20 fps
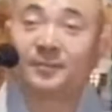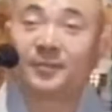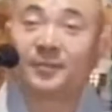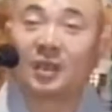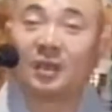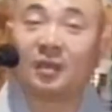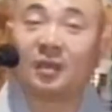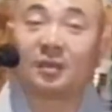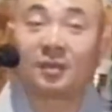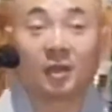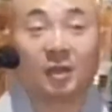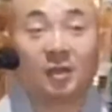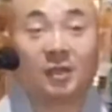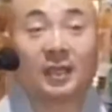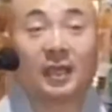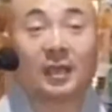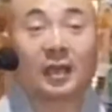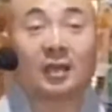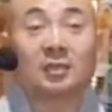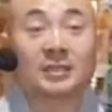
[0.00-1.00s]
네,
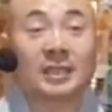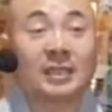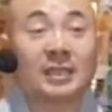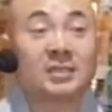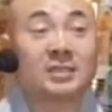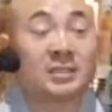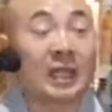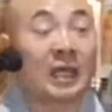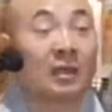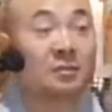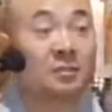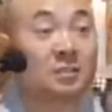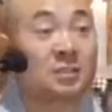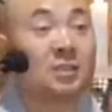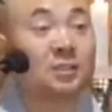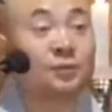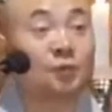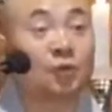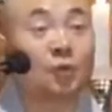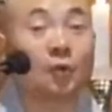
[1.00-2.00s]
결계라는 단어
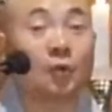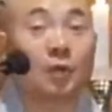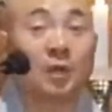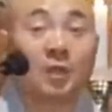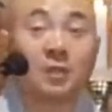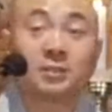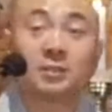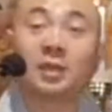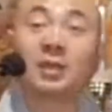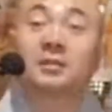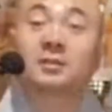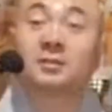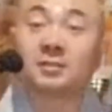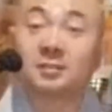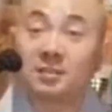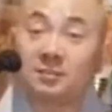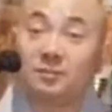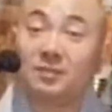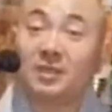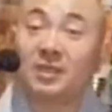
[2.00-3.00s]
지금도 절에선
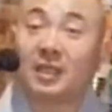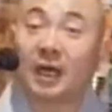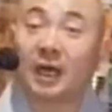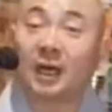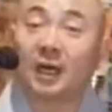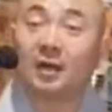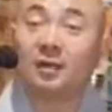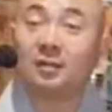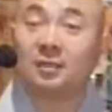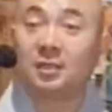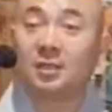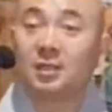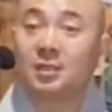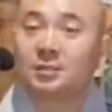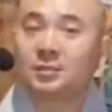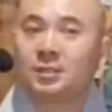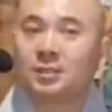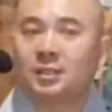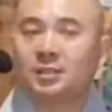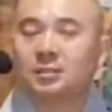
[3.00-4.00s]
씁니다.
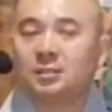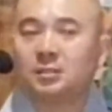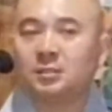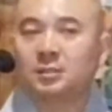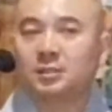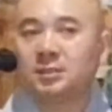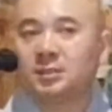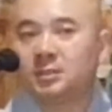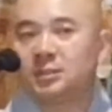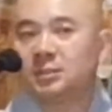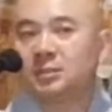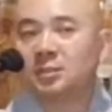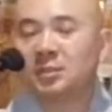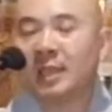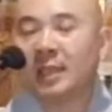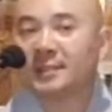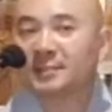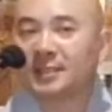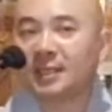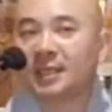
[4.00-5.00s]
절에서는
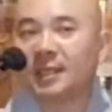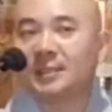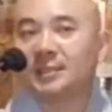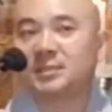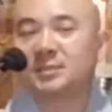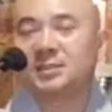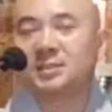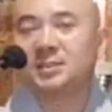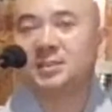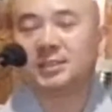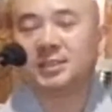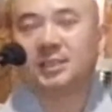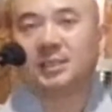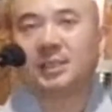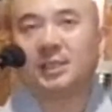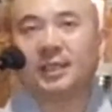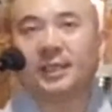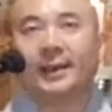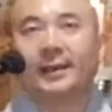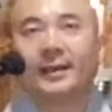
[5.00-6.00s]
큰 행사가
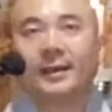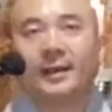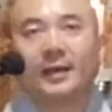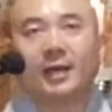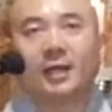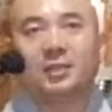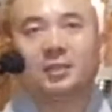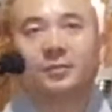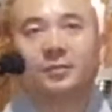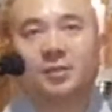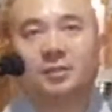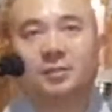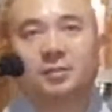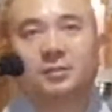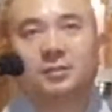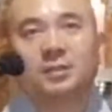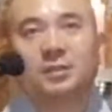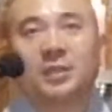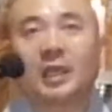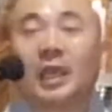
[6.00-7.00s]
있든지
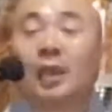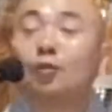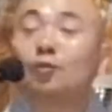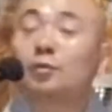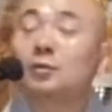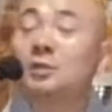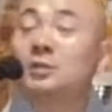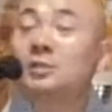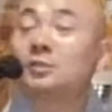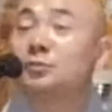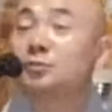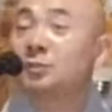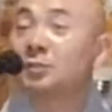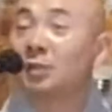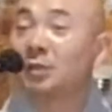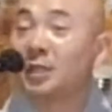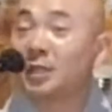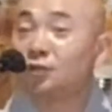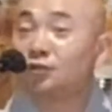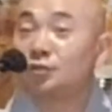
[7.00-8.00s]
아니면은 개우를
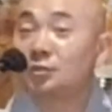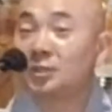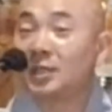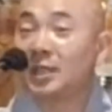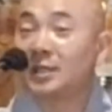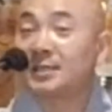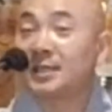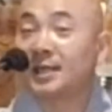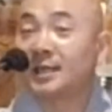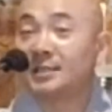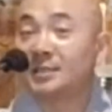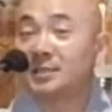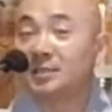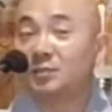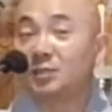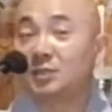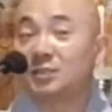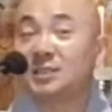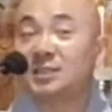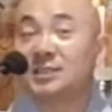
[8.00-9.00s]
전해주는 행사가
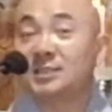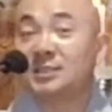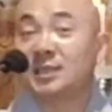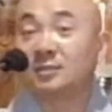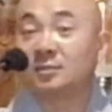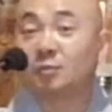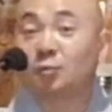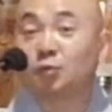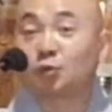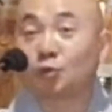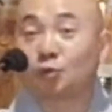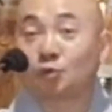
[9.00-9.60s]
있으면 직지사에서